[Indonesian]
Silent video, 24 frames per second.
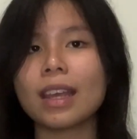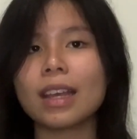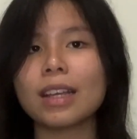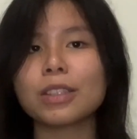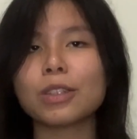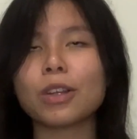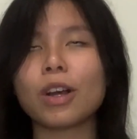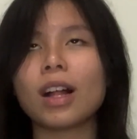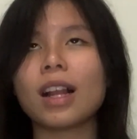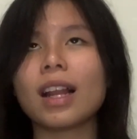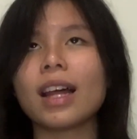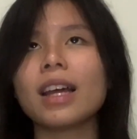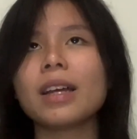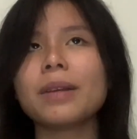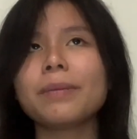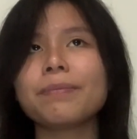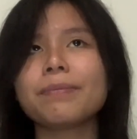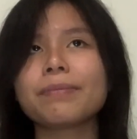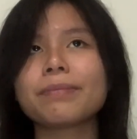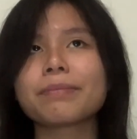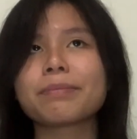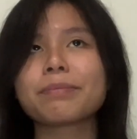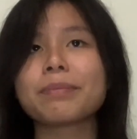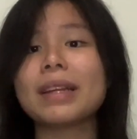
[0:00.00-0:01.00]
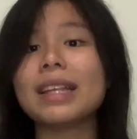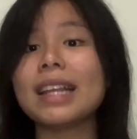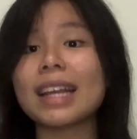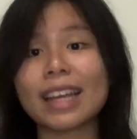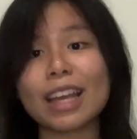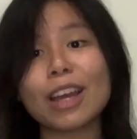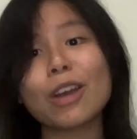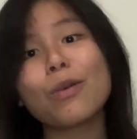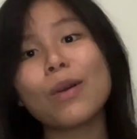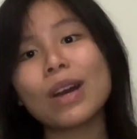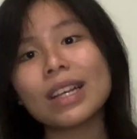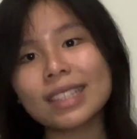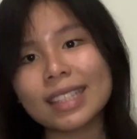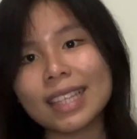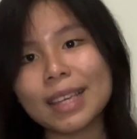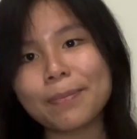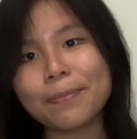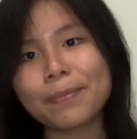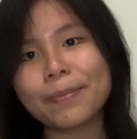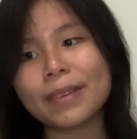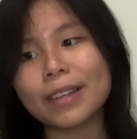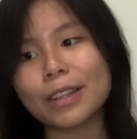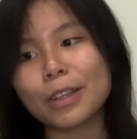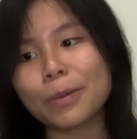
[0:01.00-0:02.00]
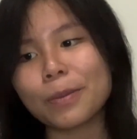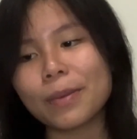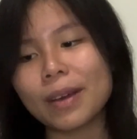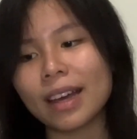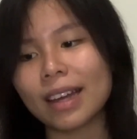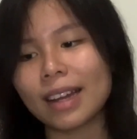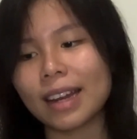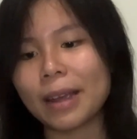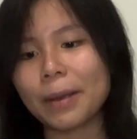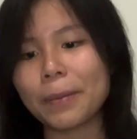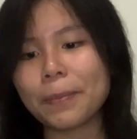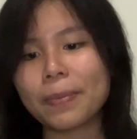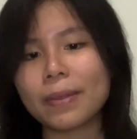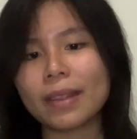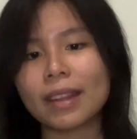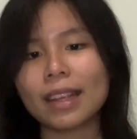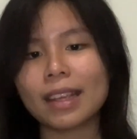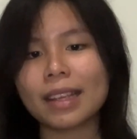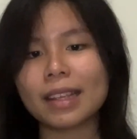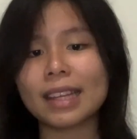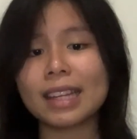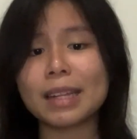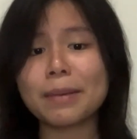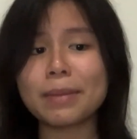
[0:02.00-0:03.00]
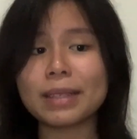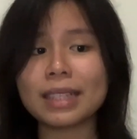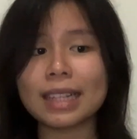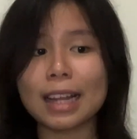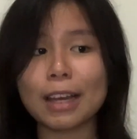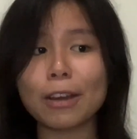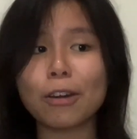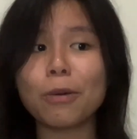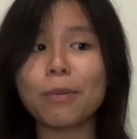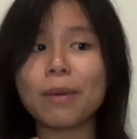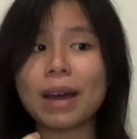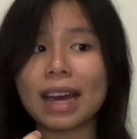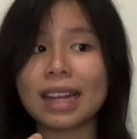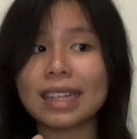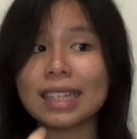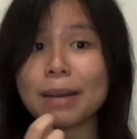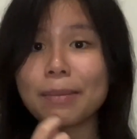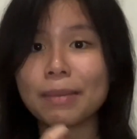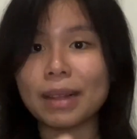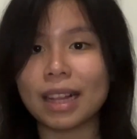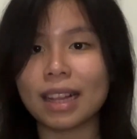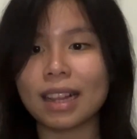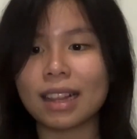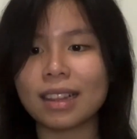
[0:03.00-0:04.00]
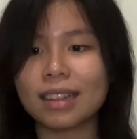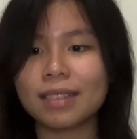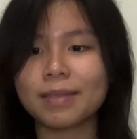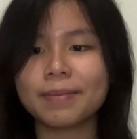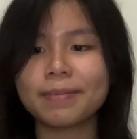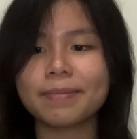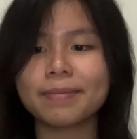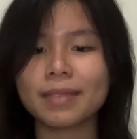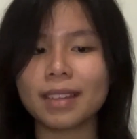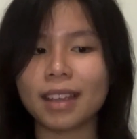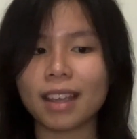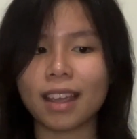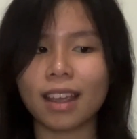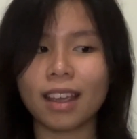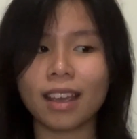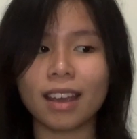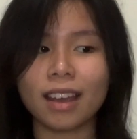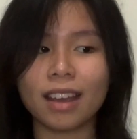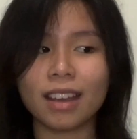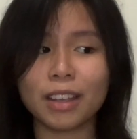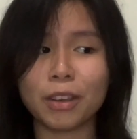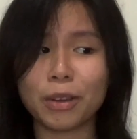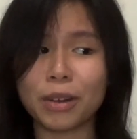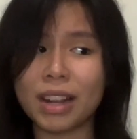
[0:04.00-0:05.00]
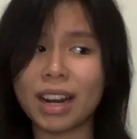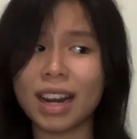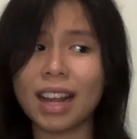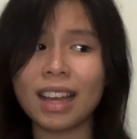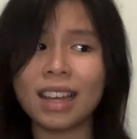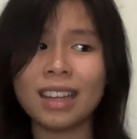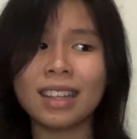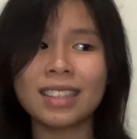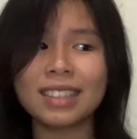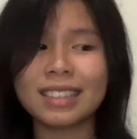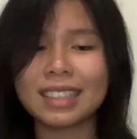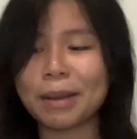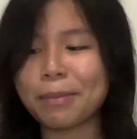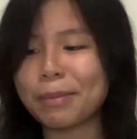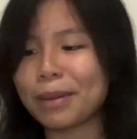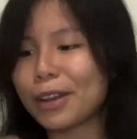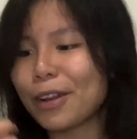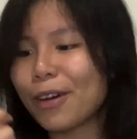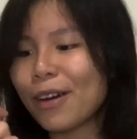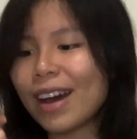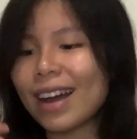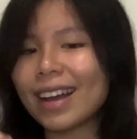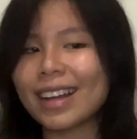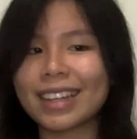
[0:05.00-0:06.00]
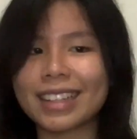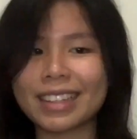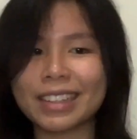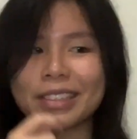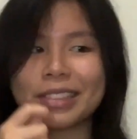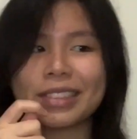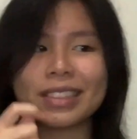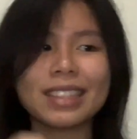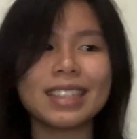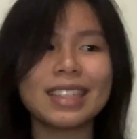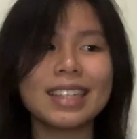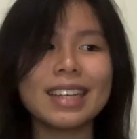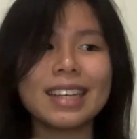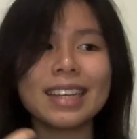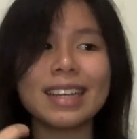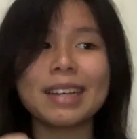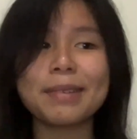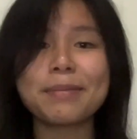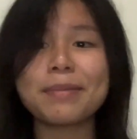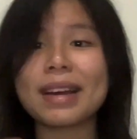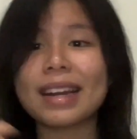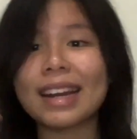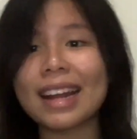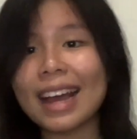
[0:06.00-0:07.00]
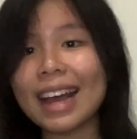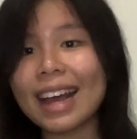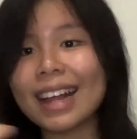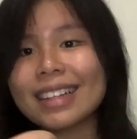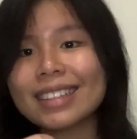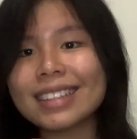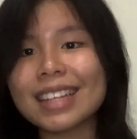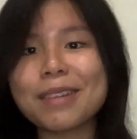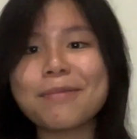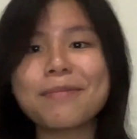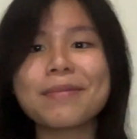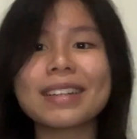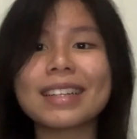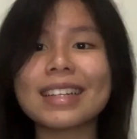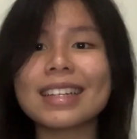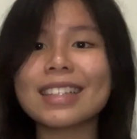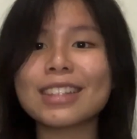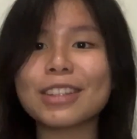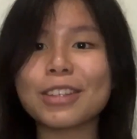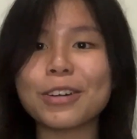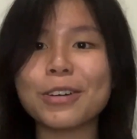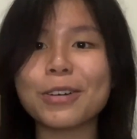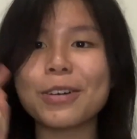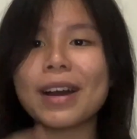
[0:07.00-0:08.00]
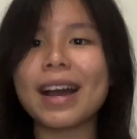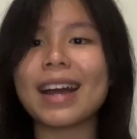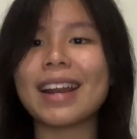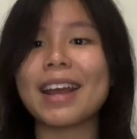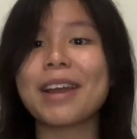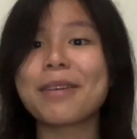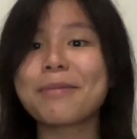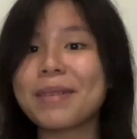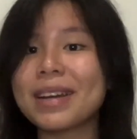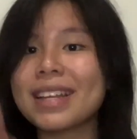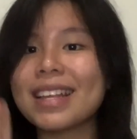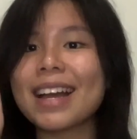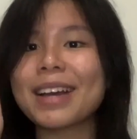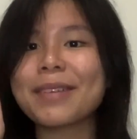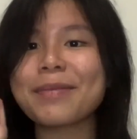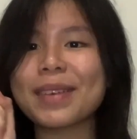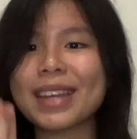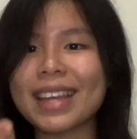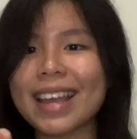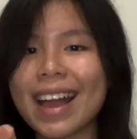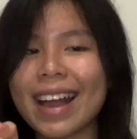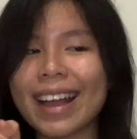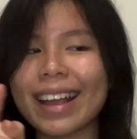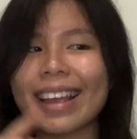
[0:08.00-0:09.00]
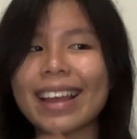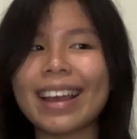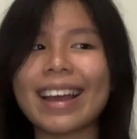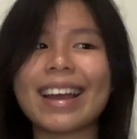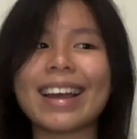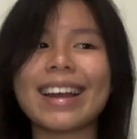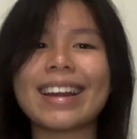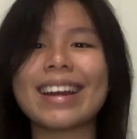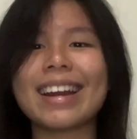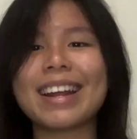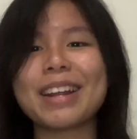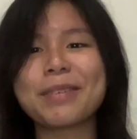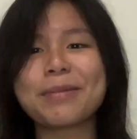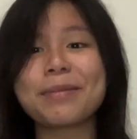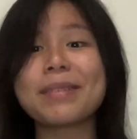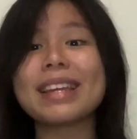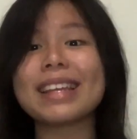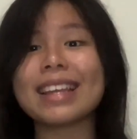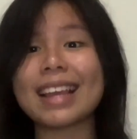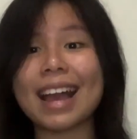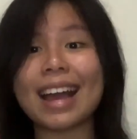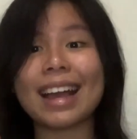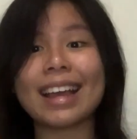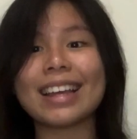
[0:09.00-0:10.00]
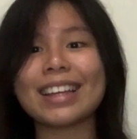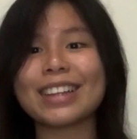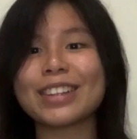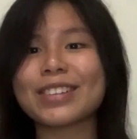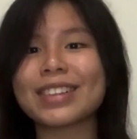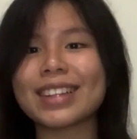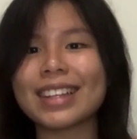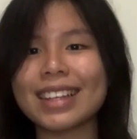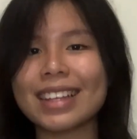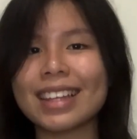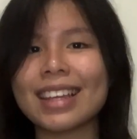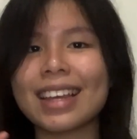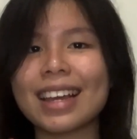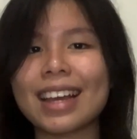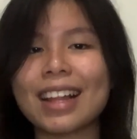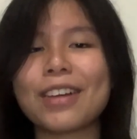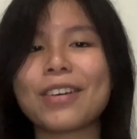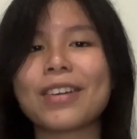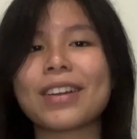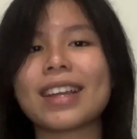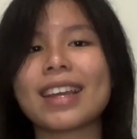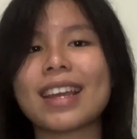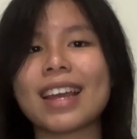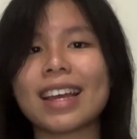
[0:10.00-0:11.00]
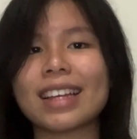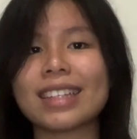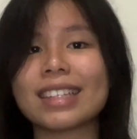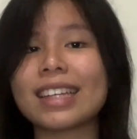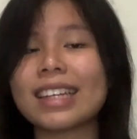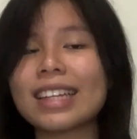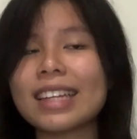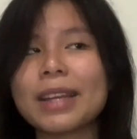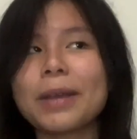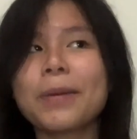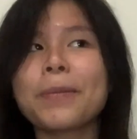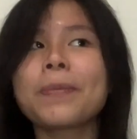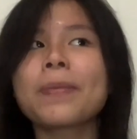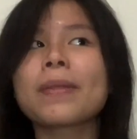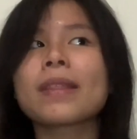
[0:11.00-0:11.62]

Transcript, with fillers: soalnya banyak yang gue skip gitu makannya jadi misalnya gue makan sambal kayak yaudahlah sambal doang gitu padahal sambal itu ada yang banyak minyaknya dan minyak itu tinggi kalorinya jadi